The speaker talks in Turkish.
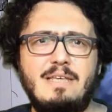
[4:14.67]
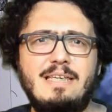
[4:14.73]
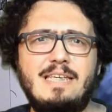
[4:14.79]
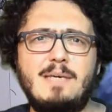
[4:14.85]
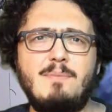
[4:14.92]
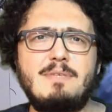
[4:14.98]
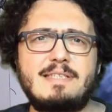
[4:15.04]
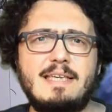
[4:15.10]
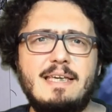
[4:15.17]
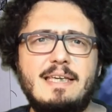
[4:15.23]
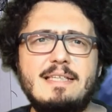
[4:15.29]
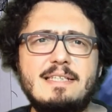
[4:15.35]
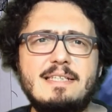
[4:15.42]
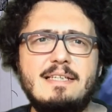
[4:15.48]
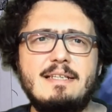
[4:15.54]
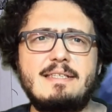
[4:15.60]

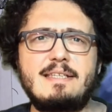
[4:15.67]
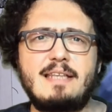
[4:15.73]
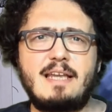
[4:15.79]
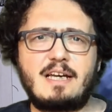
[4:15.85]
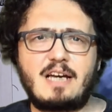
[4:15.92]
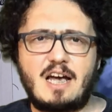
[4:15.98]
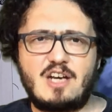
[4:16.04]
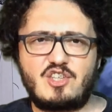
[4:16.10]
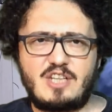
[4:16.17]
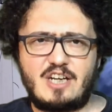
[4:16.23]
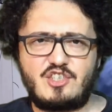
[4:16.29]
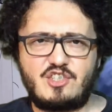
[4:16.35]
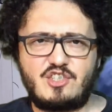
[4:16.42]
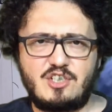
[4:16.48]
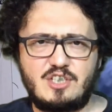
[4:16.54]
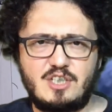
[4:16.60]
2008 kriziyle
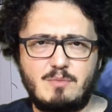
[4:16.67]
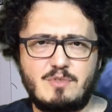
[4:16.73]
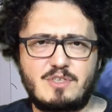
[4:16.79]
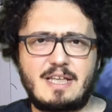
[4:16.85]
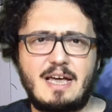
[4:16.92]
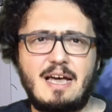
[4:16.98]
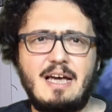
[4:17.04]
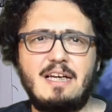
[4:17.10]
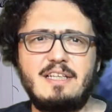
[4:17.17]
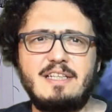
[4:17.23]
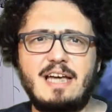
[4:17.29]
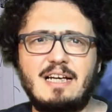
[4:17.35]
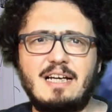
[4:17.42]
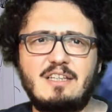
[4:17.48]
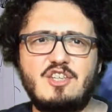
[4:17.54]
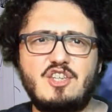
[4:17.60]
karşılaştırdığımızda
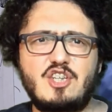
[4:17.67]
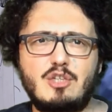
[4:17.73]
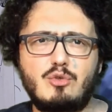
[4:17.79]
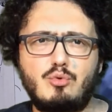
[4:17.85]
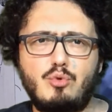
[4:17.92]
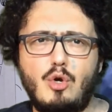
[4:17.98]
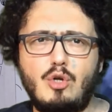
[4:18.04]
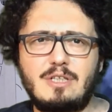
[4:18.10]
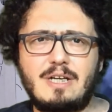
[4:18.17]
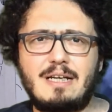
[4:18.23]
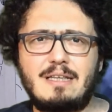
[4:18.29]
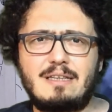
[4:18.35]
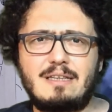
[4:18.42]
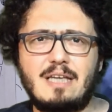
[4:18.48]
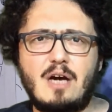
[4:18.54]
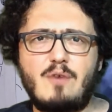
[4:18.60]
yaklaşık 4
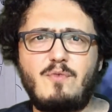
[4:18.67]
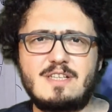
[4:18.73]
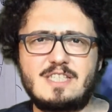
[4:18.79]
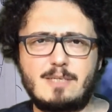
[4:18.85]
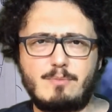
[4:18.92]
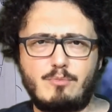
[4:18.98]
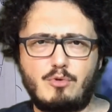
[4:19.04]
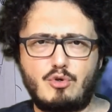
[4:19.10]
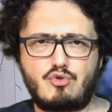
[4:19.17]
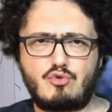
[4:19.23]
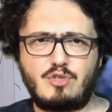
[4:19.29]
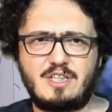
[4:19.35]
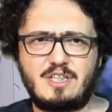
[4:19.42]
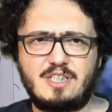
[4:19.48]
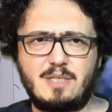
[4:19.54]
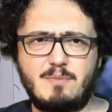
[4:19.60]
kat daha fazla
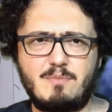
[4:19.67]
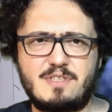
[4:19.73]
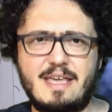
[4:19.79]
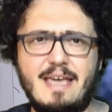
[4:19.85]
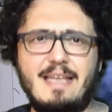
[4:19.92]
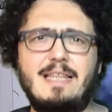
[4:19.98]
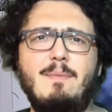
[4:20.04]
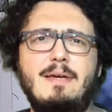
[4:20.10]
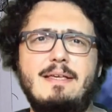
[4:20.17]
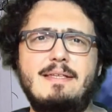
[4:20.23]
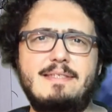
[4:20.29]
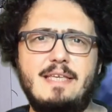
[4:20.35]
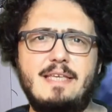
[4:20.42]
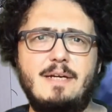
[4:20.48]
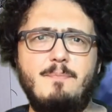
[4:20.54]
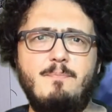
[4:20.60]
borçlu girdiğimizi eklemek
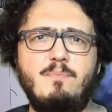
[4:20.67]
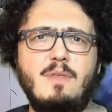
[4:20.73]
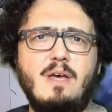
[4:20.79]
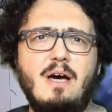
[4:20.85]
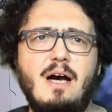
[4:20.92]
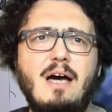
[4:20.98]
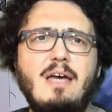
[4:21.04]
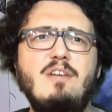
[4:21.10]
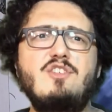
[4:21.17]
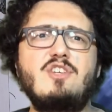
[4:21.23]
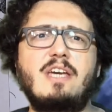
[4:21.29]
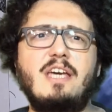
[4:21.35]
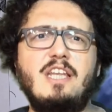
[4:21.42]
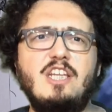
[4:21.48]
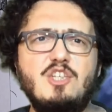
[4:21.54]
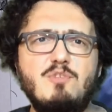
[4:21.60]
isterim. Ayrıca
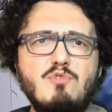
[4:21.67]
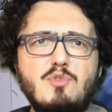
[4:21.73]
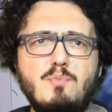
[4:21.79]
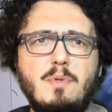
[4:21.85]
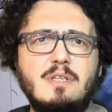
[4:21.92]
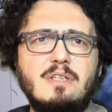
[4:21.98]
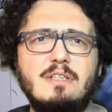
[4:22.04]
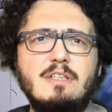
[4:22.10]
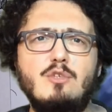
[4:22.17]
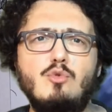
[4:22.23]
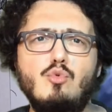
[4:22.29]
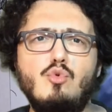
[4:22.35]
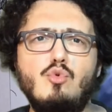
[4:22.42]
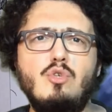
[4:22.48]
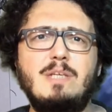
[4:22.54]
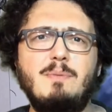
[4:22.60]
gelişmiş batı
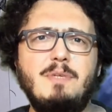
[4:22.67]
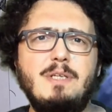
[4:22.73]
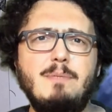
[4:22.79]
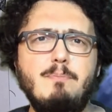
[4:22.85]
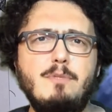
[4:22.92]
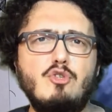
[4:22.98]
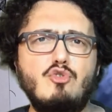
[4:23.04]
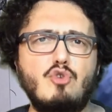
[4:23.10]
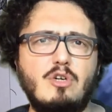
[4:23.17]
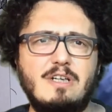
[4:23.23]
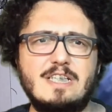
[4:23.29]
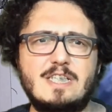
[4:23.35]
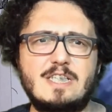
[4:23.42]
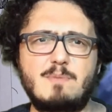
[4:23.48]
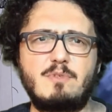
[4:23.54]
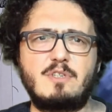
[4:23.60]
üretiminin
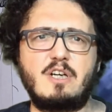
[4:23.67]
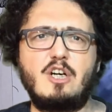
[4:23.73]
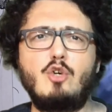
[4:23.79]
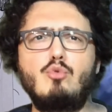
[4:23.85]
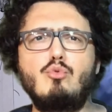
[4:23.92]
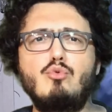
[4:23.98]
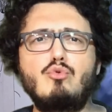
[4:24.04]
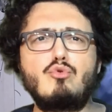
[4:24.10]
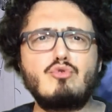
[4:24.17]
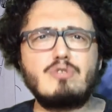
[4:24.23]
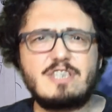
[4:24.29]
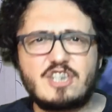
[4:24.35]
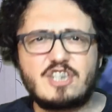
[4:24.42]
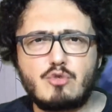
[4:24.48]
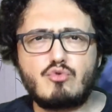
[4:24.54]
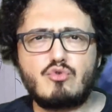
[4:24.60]
birçok kısmını ucuz
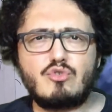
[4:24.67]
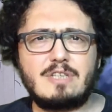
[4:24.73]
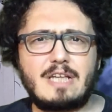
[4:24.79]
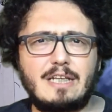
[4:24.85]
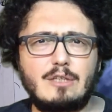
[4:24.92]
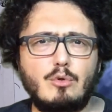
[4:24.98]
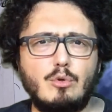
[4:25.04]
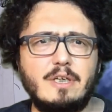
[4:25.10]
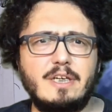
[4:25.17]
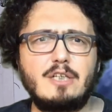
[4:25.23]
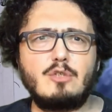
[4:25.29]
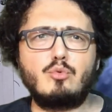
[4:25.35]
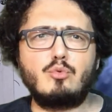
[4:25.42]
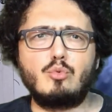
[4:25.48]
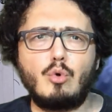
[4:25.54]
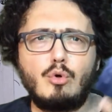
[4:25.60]
iş gücünden
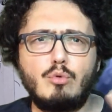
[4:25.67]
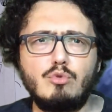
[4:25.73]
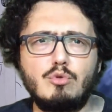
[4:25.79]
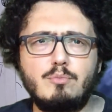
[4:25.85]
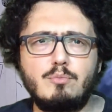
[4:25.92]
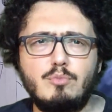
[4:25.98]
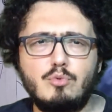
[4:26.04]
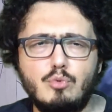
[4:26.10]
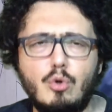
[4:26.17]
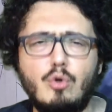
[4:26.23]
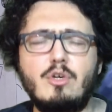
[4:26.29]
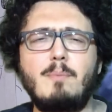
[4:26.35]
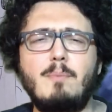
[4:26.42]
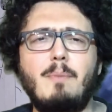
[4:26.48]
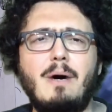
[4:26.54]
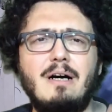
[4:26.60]
dolayı doğumlu,
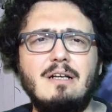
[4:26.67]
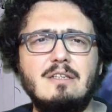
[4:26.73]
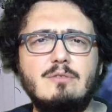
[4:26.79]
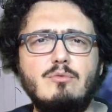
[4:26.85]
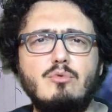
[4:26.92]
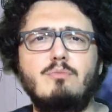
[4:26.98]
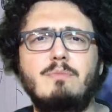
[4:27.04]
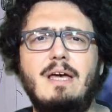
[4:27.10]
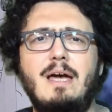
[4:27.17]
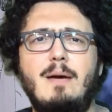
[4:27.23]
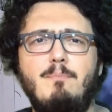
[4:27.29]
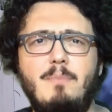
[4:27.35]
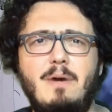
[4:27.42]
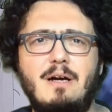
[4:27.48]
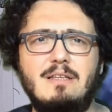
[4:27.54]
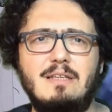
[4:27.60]
doğuya bağlı durumda
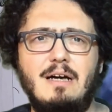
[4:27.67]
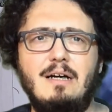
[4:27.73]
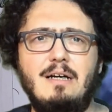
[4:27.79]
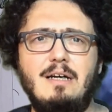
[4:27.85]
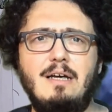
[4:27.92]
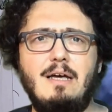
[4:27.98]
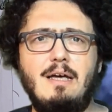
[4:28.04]
yapmakta.